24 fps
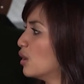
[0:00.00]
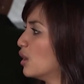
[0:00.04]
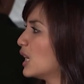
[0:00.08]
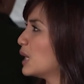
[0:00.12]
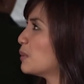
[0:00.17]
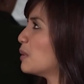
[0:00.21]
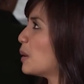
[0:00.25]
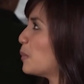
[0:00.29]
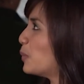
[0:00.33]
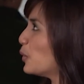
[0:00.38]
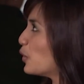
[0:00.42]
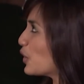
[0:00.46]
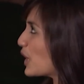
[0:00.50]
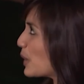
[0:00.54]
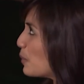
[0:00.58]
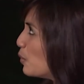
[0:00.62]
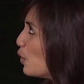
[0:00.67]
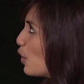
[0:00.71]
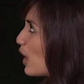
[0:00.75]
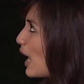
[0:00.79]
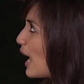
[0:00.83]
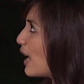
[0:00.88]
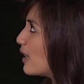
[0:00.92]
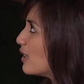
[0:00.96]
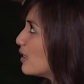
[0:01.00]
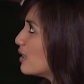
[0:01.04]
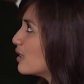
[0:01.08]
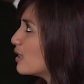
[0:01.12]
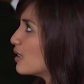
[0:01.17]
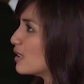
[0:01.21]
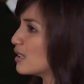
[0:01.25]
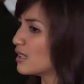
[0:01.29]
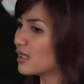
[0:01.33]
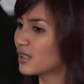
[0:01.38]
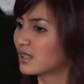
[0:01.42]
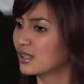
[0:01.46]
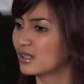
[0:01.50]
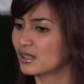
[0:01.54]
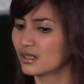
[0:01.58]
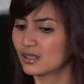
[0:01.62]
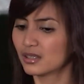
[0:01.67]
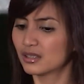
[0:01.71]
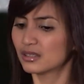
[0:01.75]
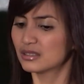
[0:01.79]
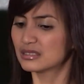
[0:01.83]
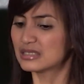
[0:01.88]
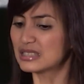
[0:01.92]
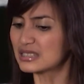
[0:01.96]
Lima puluh ribu kan? Iya benar.
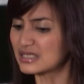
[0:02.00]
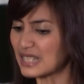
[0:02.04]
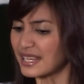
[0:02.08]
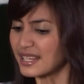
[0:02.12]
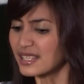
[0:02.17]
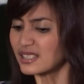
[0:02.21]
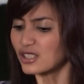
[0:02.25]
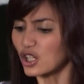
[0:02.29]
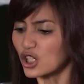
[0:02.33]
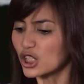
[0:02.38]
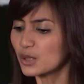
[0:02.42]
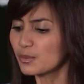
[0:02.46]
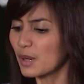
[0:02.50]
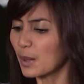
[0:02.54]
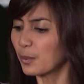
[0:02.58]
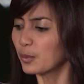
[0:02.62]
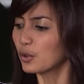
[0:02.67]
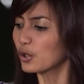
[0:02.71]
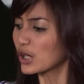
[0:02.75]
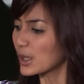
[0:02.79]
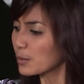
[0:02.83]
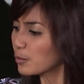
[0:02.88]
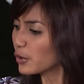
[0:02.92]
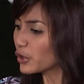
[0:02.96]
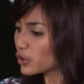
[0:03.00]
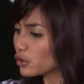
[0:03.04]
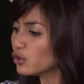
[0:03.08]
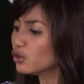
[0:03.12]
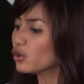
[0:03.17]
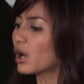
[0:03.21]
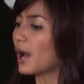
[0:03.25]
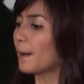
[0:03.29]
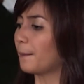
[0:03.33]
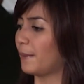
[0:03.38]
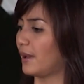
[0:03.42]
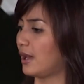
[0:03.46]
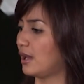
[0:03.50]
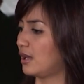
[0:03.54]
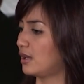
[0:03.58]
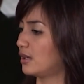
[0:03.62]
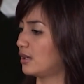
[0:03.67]
Sisanya 150 ribu itu untuk apa?